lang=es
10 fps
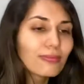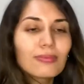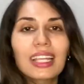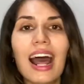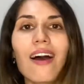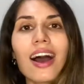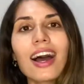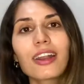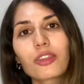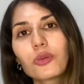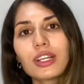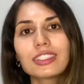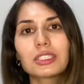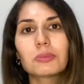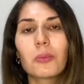trabajar
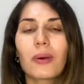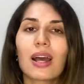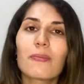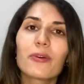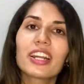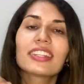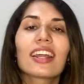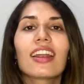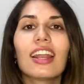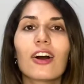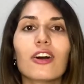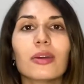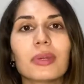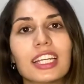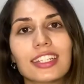durísimo para poder estar al lado de
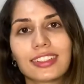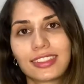mí.